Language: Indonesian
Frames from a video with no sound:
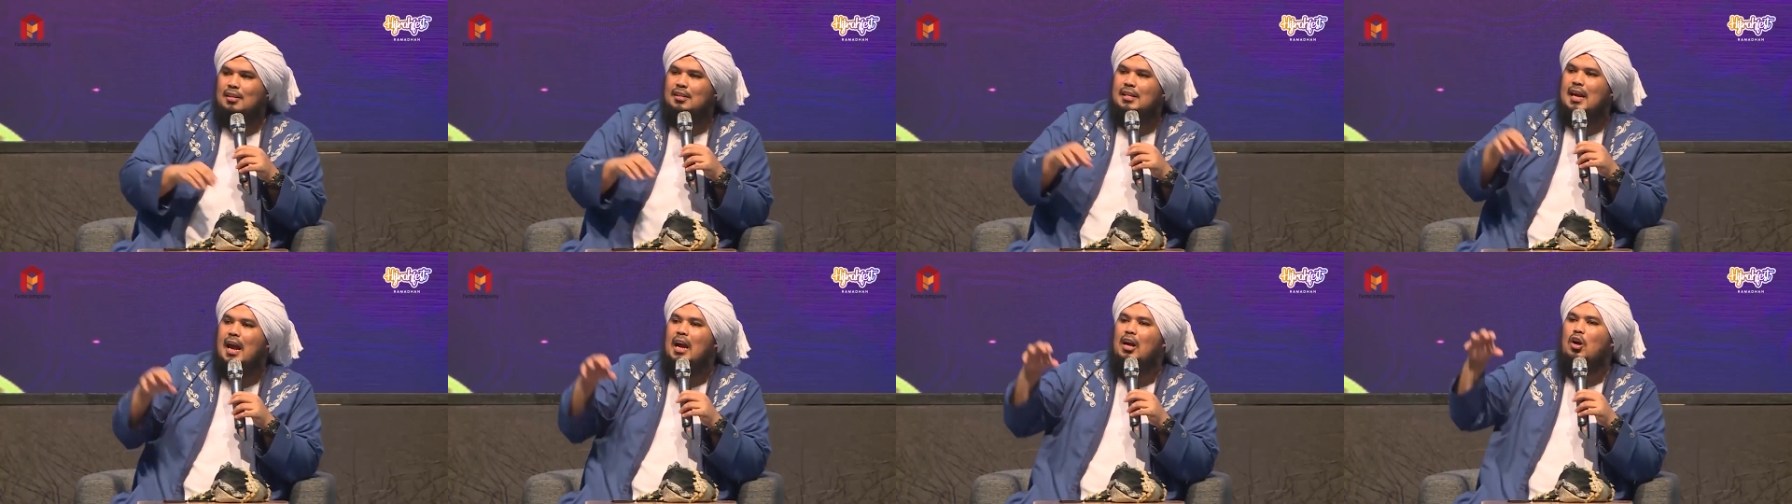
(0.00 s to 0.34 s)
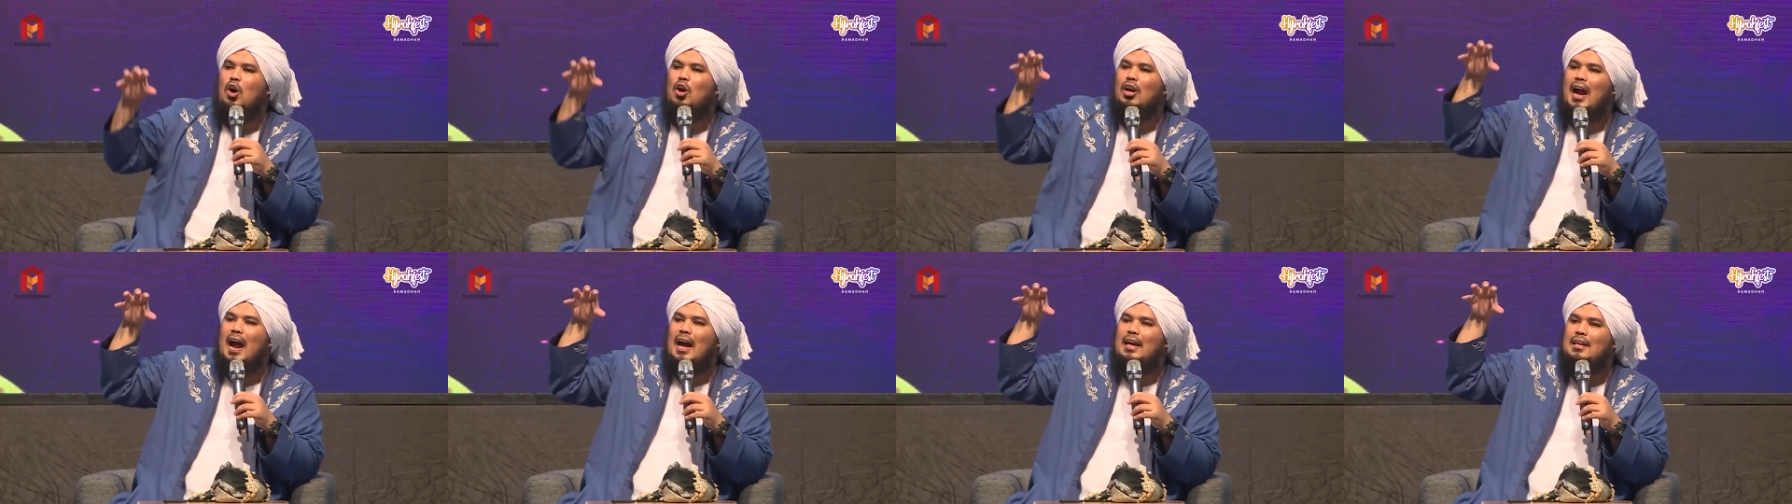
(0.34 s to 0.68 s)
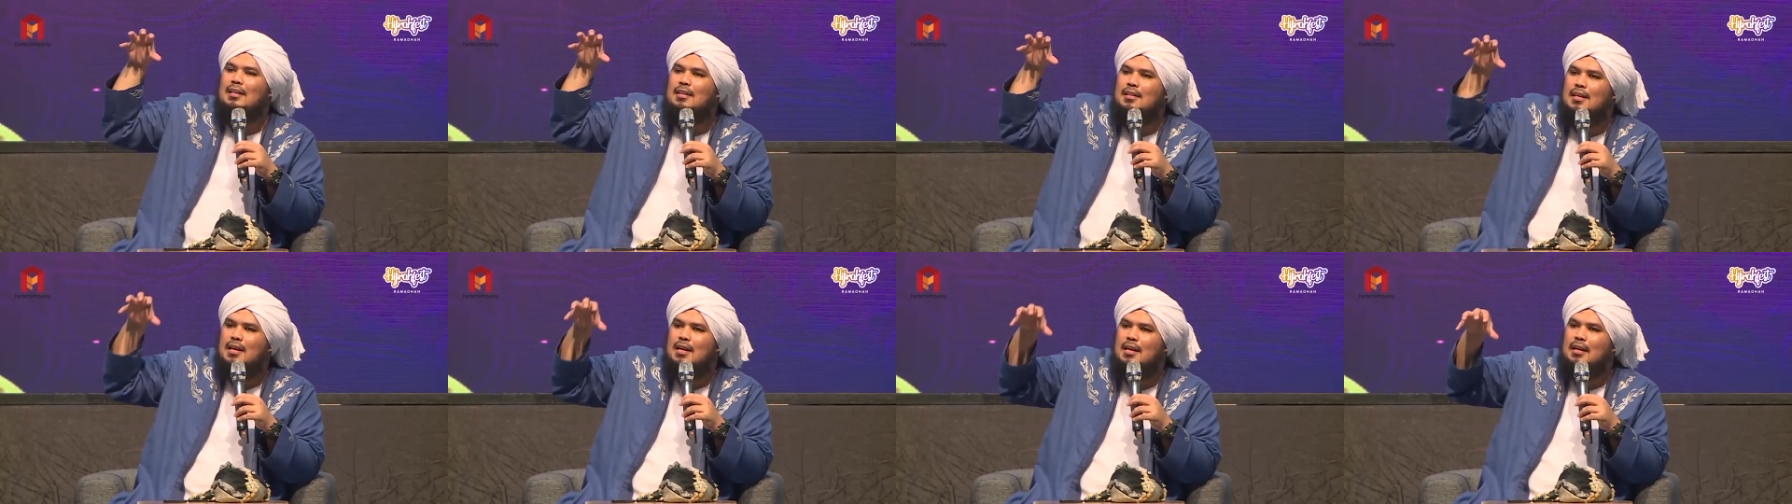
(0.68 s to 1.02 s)
Seekor
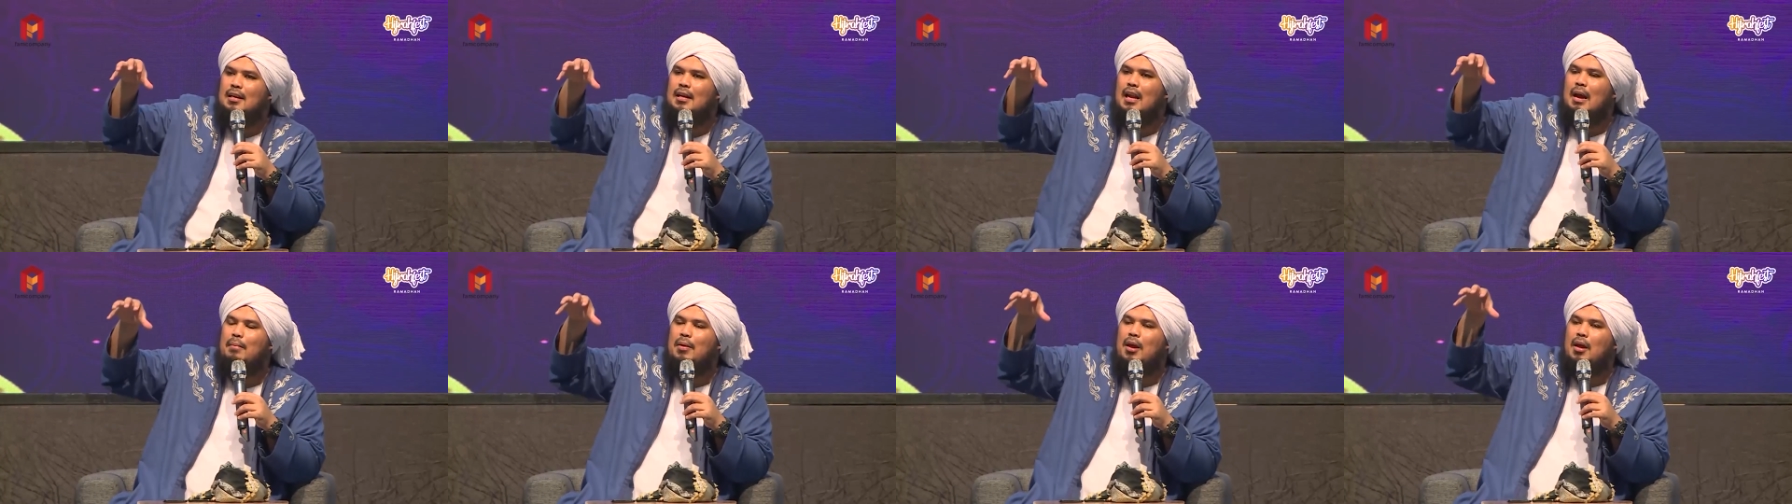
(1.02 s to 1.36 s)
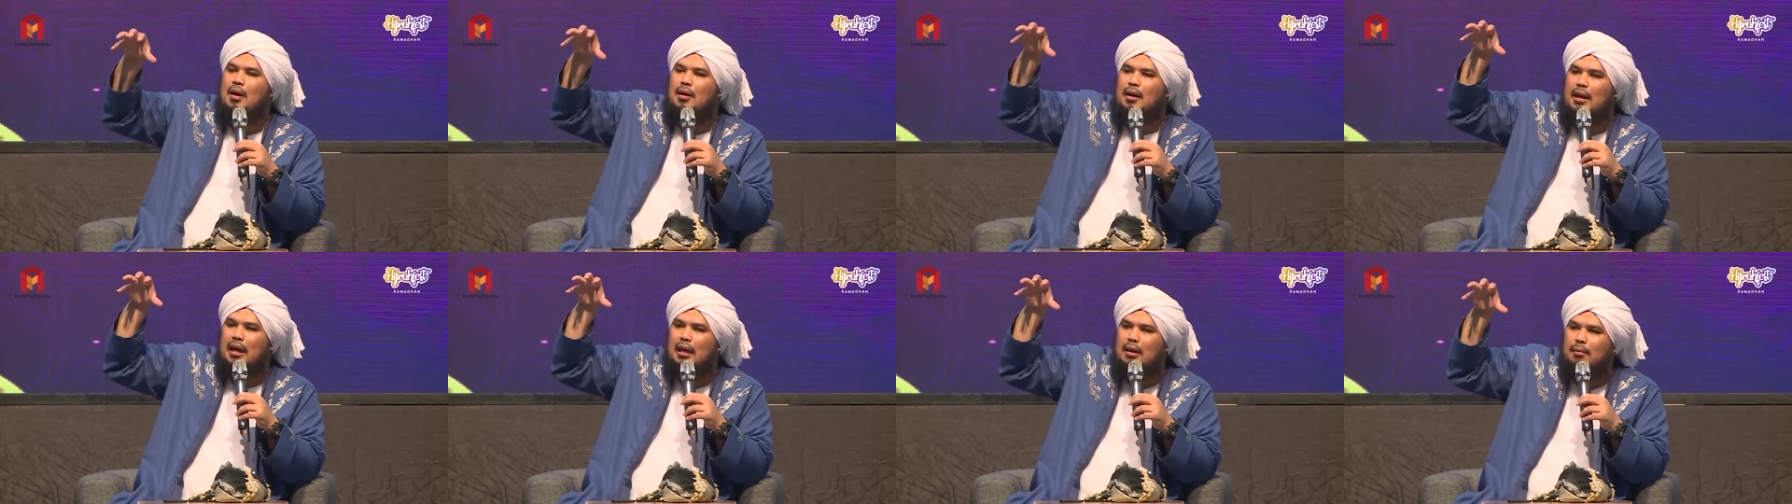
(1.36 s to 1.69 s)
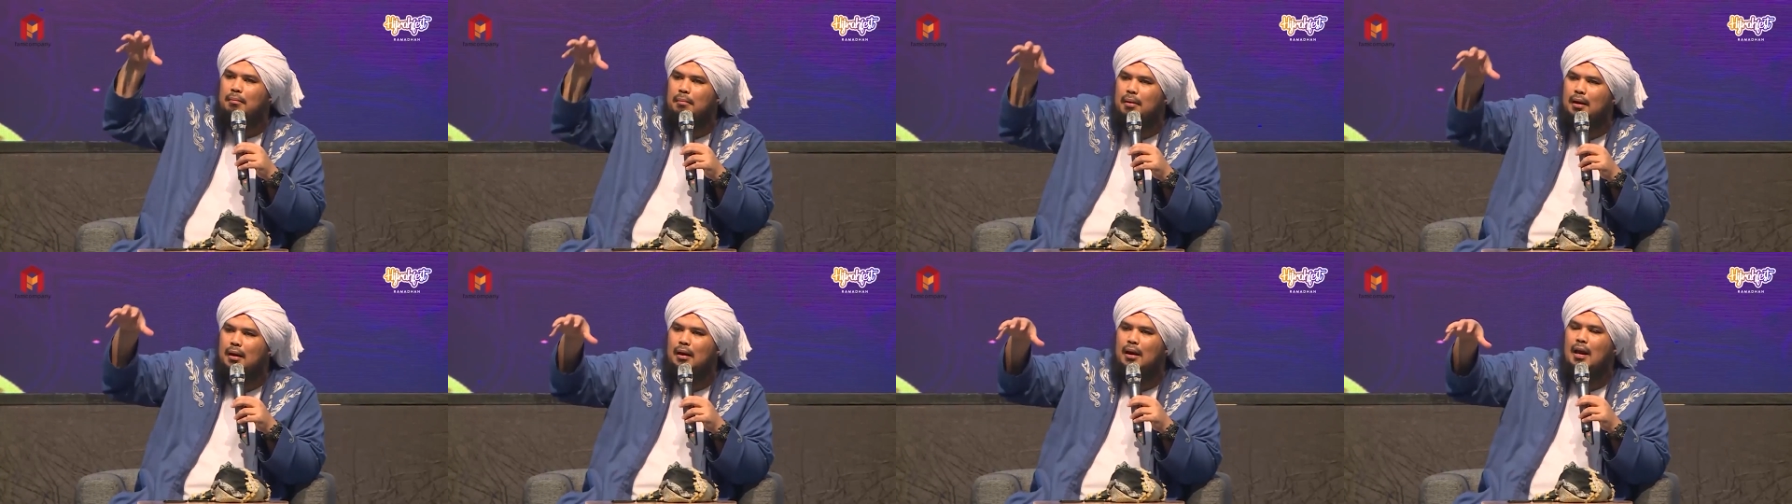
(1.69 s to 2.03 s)
anjing namanya
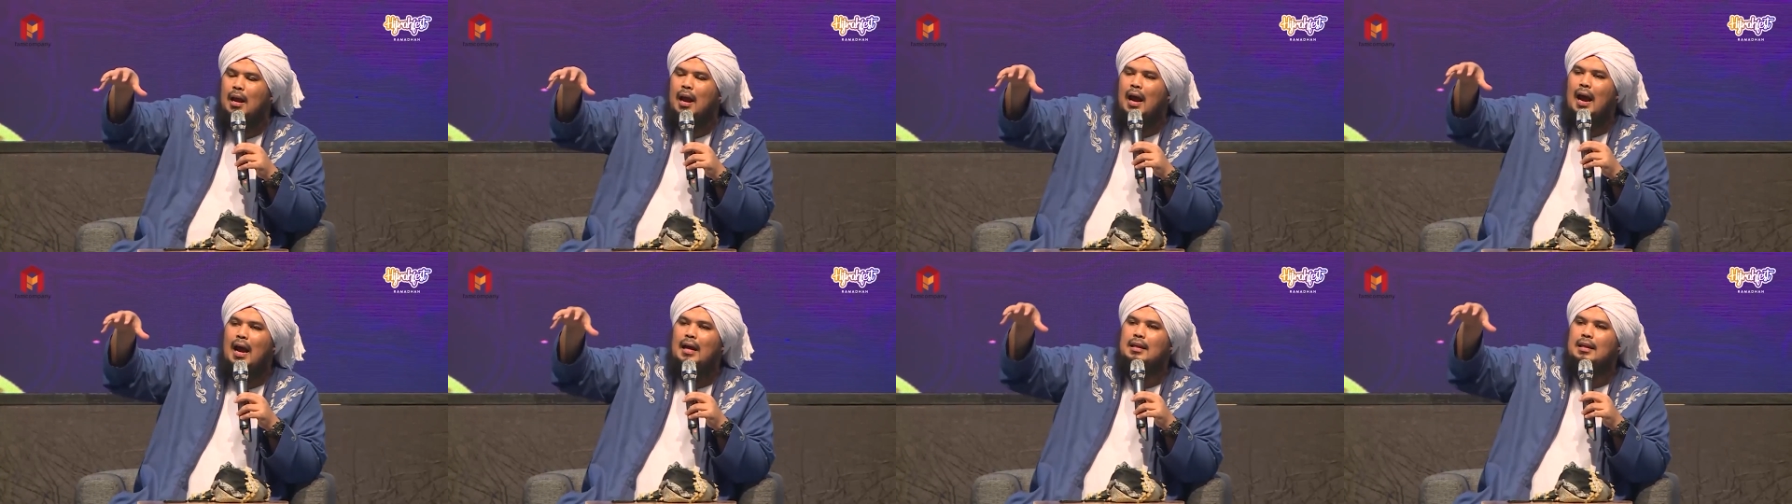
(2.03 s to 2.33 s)
Kitmir,